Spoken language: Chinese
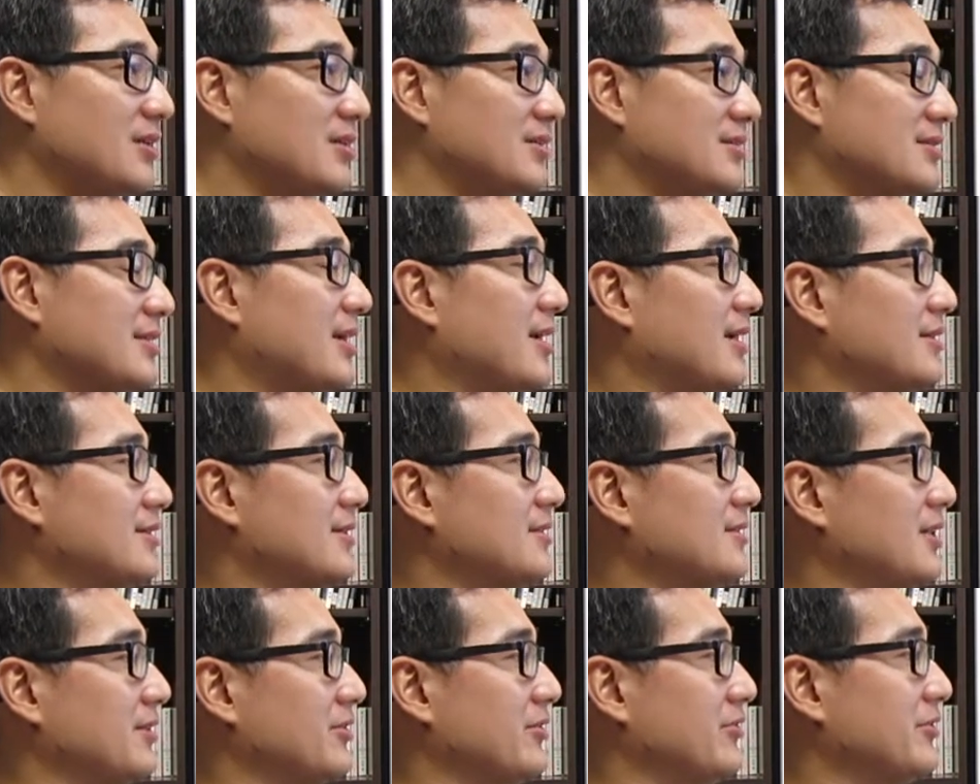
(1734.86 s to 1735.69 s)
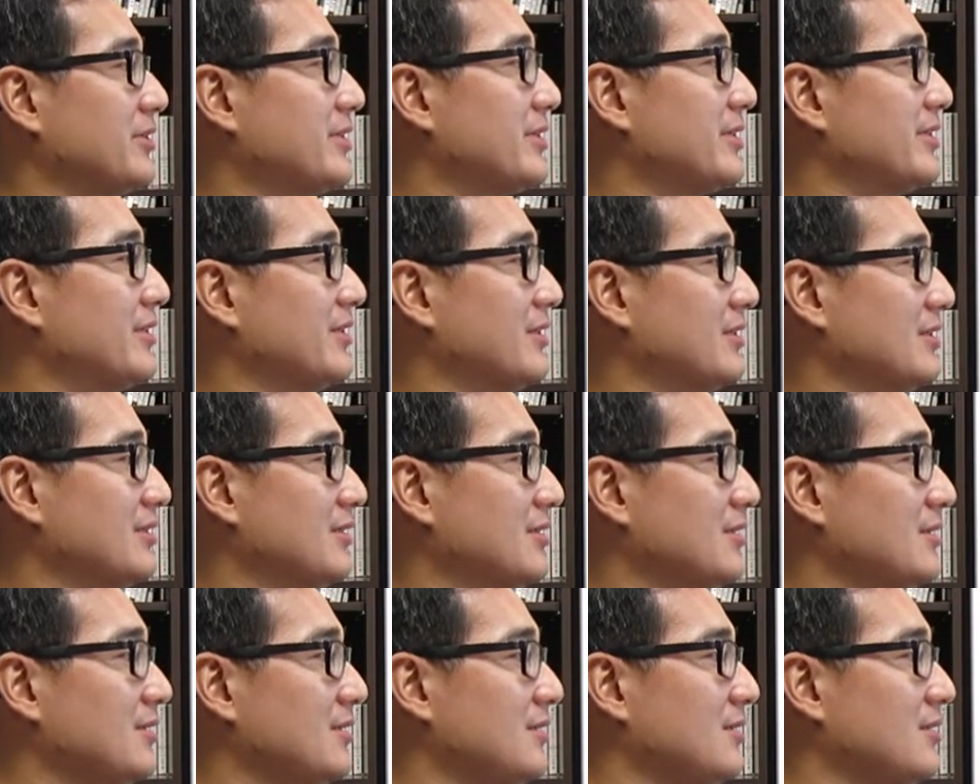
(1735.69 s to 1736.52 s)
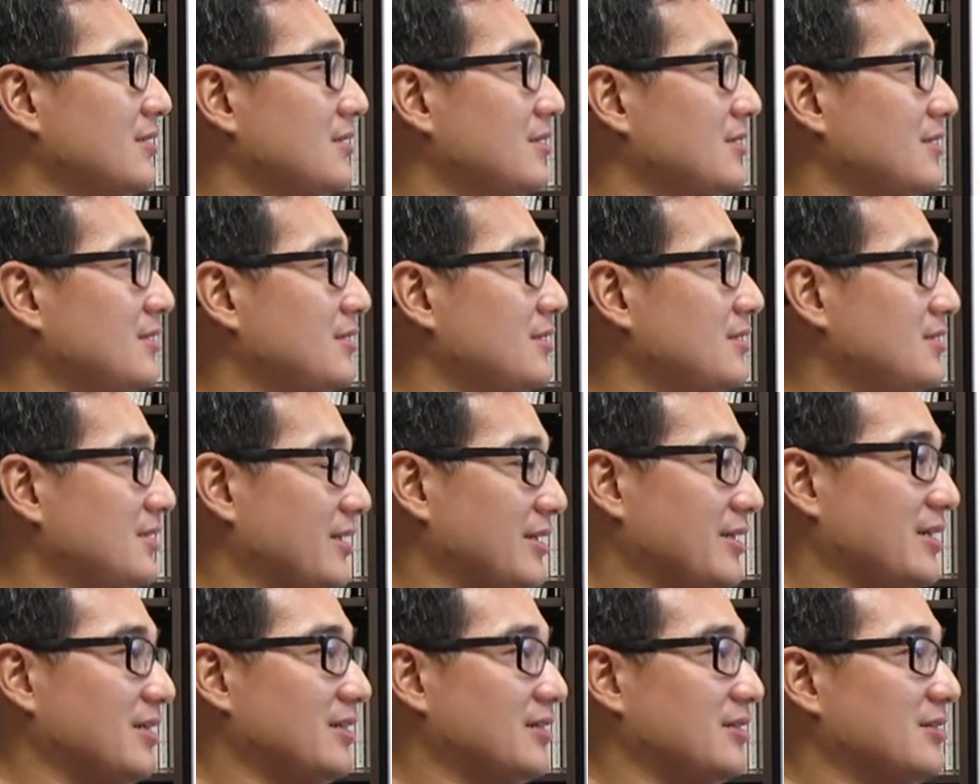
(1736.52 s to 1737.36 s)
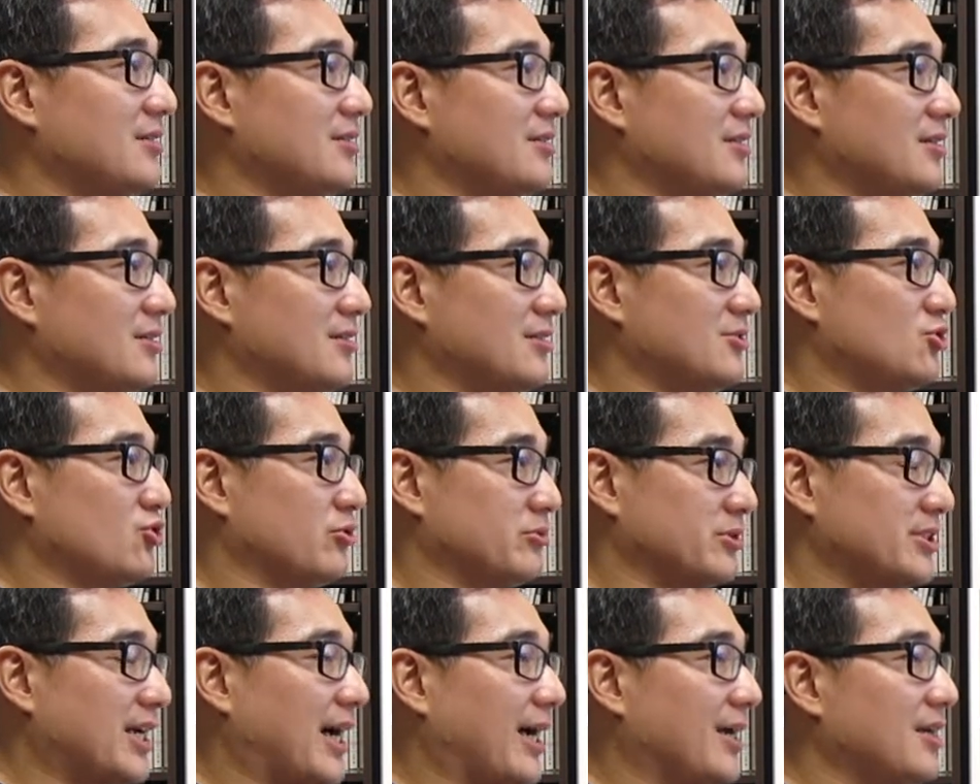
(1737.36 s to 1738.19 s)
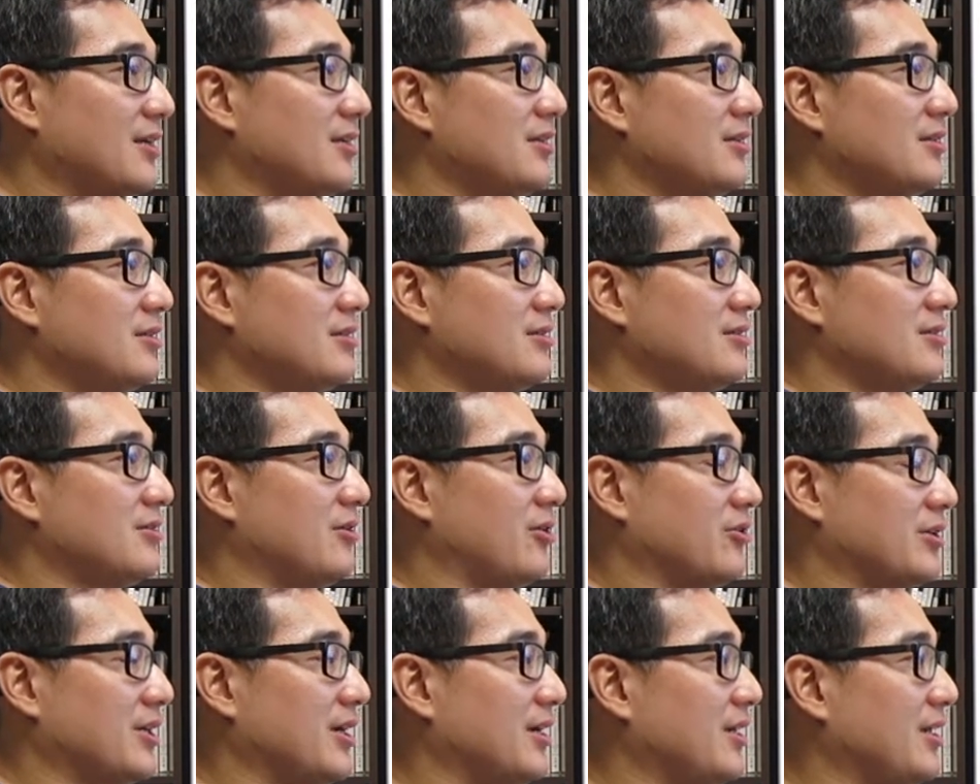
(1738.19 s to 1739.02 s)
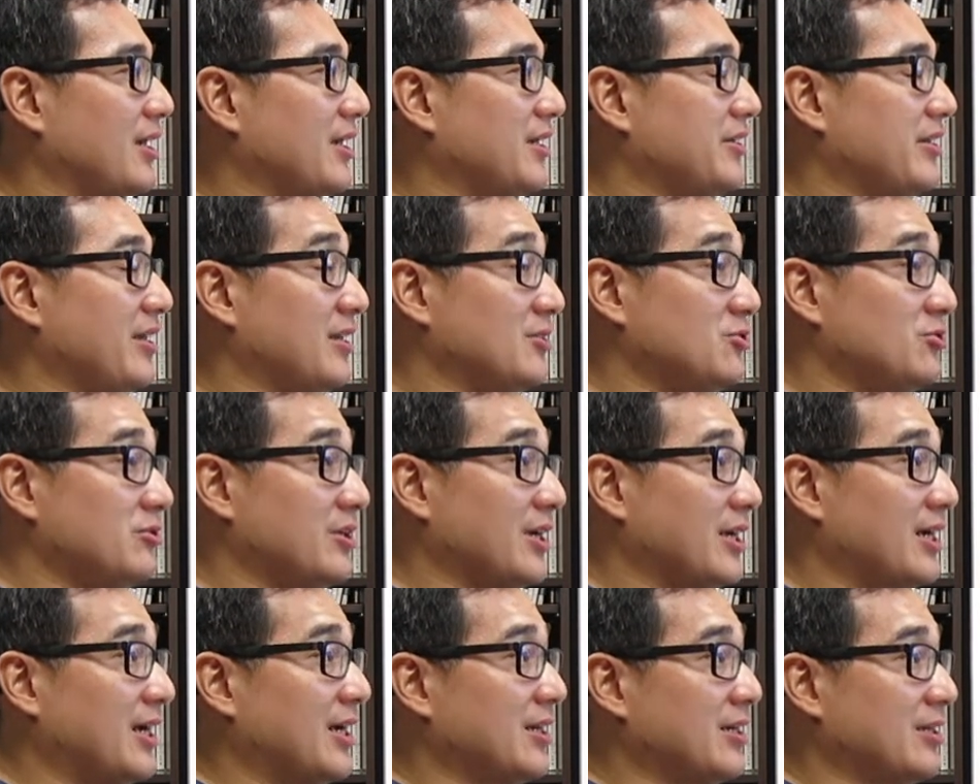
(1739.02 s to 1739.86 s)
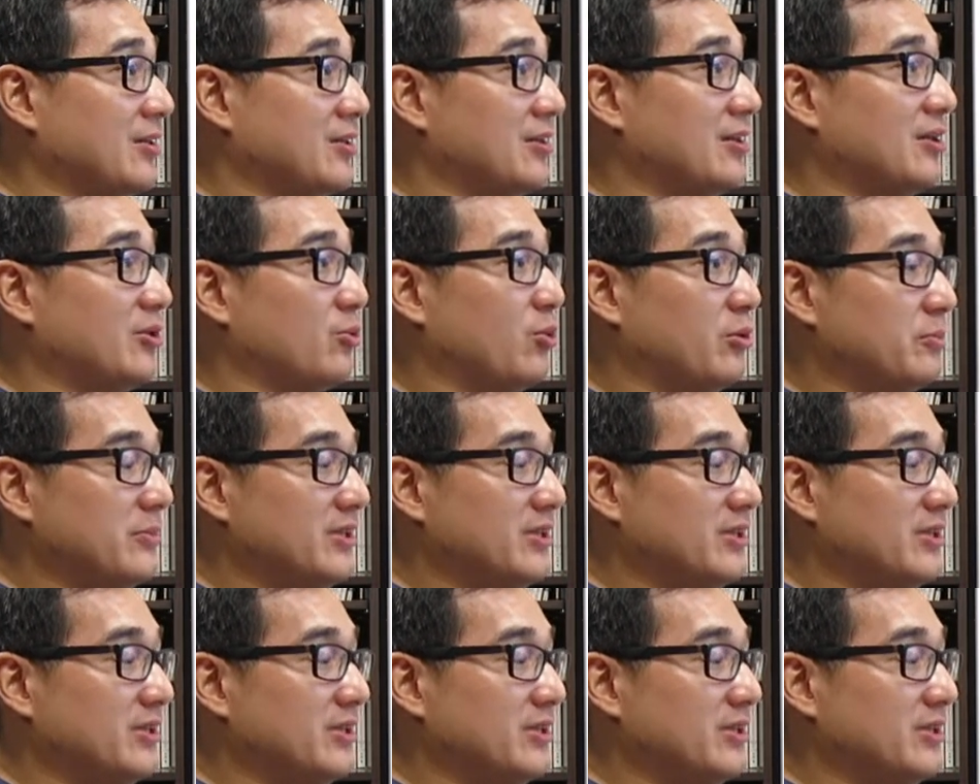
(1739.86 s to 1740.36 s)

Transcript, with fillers: 上海参展有一个鞋业的总裁，哦，他来连续来看我